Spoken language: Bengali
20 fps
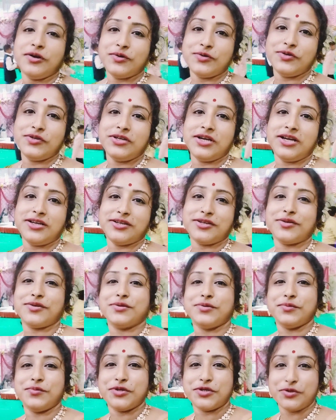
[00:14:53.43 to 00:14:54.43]
গুড নাইট
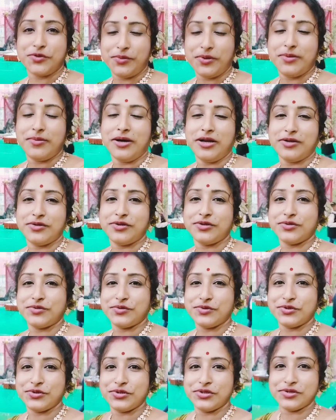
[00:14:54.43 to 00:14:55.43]
ততক্ষণ তোমরা সবাই ভালো থেকো
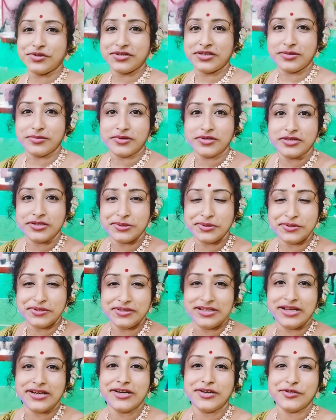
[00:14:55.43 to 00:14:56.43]
সুস্থ থেকো সাধারণ
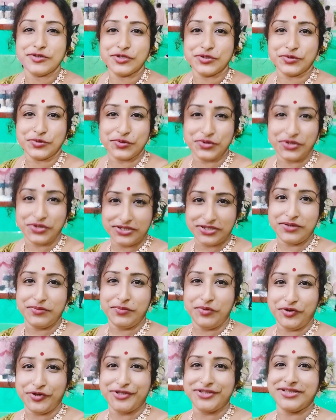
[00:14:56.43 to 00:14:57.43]
দেখা হচ্ছে নতুন আরেকটি
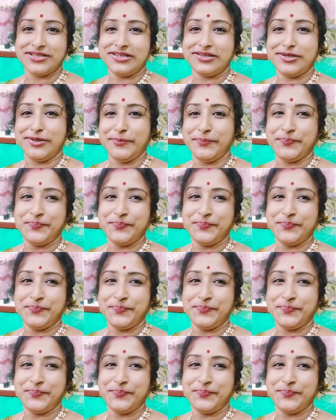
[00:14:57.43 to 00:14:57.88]
ব্লগের সাথে